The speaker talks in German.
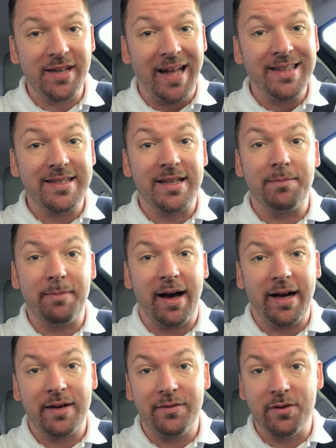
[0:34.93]
jetzt da
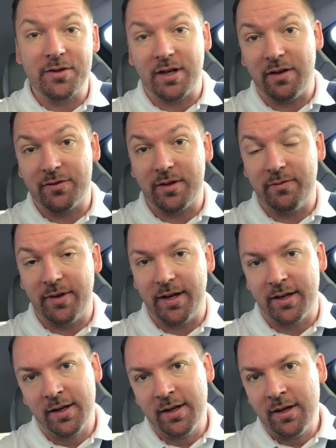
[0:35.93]
machen wir uns auf den
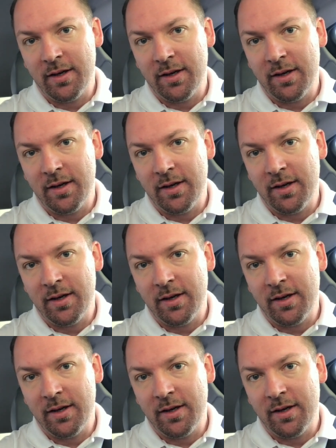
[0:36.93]
Weg